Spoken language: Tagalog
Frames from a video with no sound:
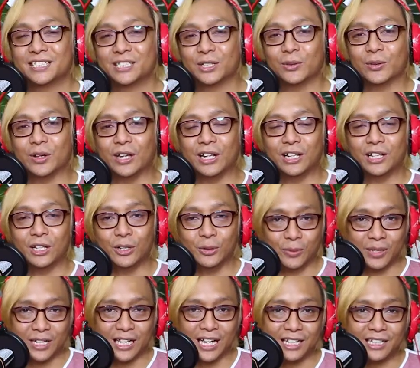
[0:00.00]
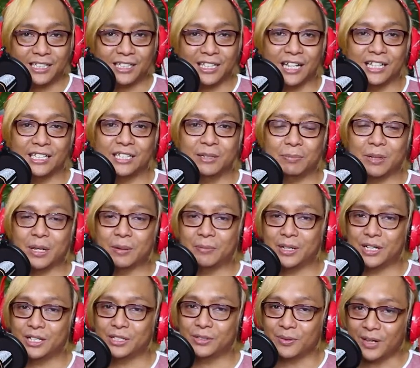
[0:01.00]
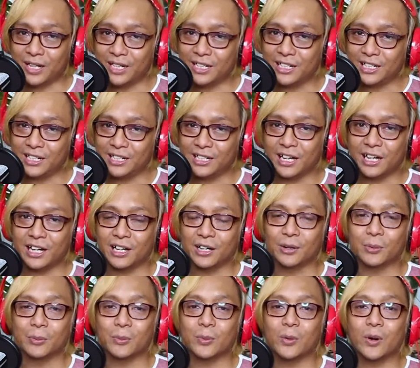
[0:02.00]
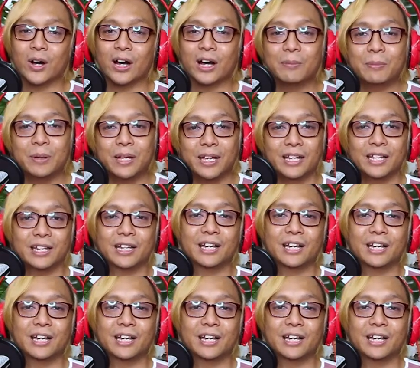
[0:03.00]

So in lieu with that, naisip namin ni Giovanni na gumawa kami